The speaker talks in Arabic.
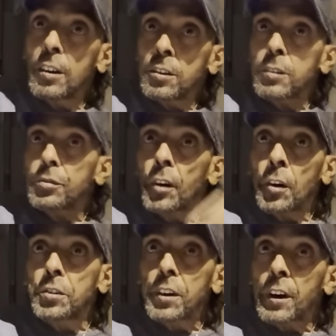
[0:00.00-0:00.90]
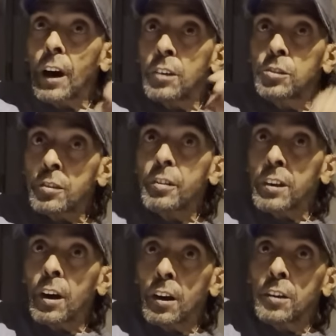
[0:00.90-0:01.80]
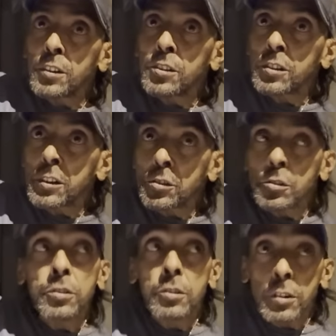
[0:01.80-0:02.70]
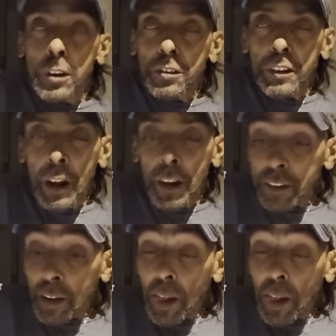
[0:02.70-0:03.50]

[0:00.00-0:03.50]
Het is vooruit gegaan, zo van, uh, die, die is goed, goed hersteld.